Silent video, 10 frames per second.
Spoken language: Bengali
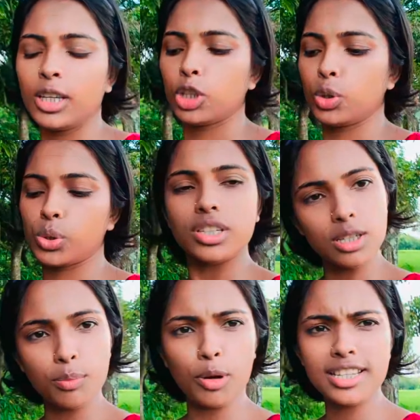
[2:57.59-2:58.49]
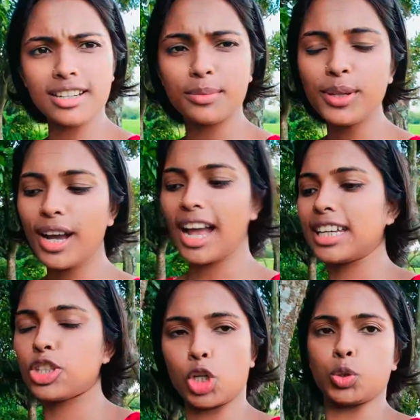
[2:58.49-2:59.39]
তো সেসব পরে জানাবো আগে
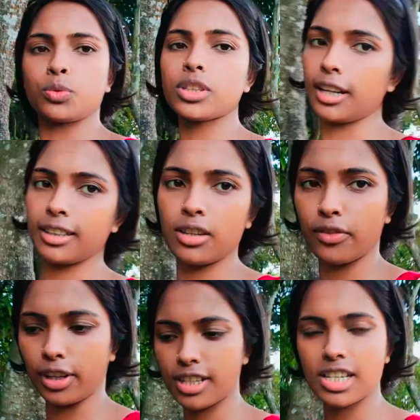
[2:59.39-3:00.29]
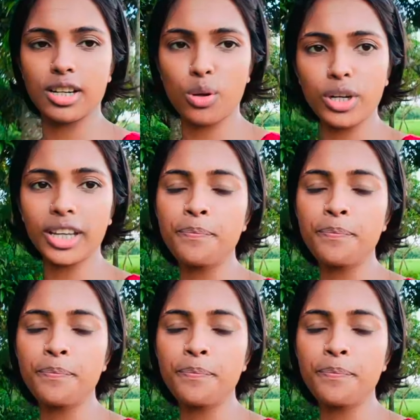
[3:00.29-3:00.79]
চলো সারাদিনের ব্লগটা শেয়ার করি